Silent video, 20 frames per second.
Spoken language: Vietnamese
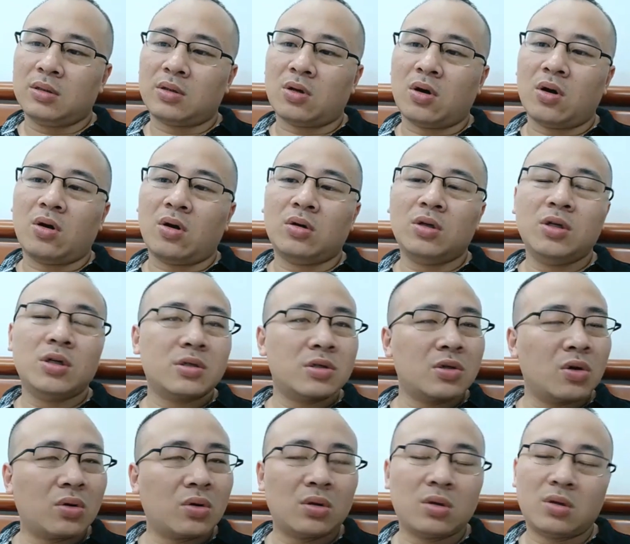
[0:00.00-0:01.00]
Có nước
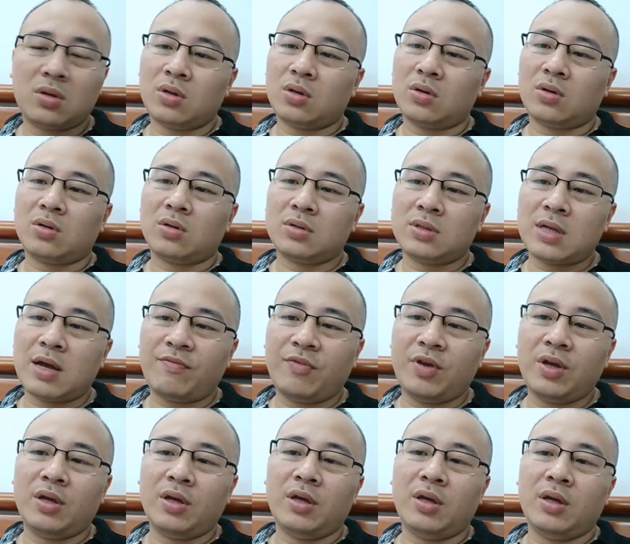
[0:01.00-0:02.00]
sốt, gia
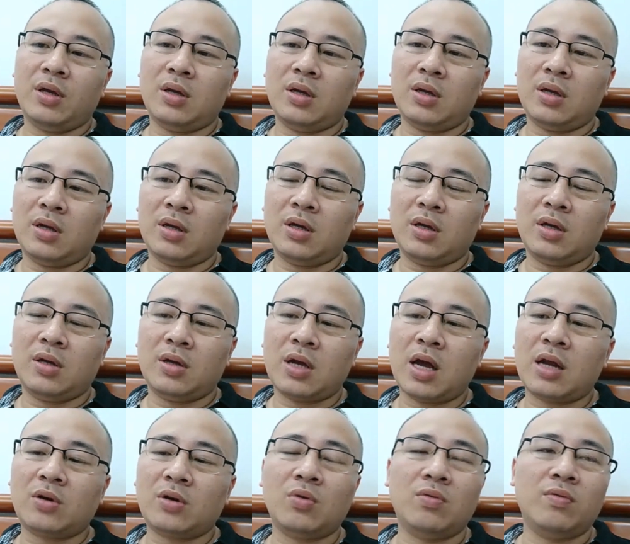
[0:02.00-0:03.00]
vị. Đấy,
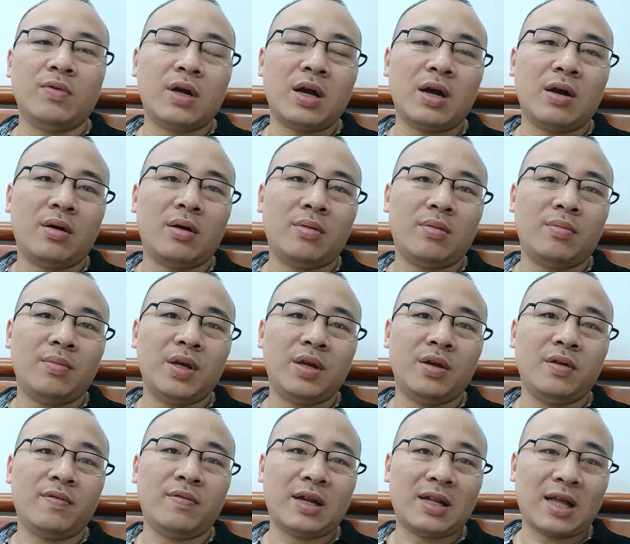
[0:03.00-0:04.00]
ăn cùng với cả
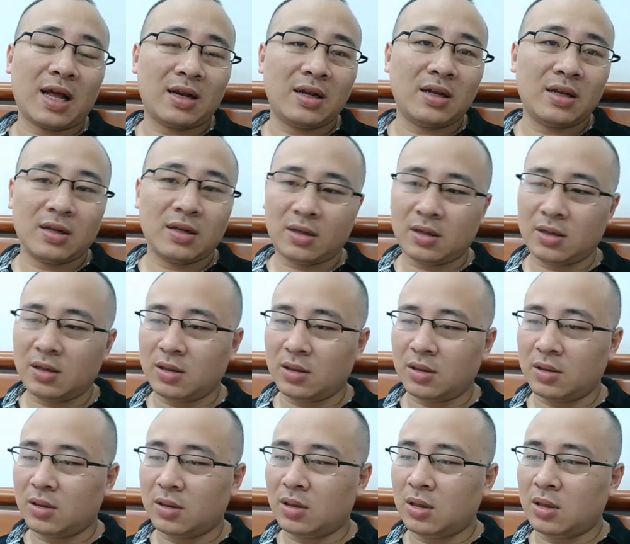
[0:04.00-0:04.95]
mì vằn thắn. À.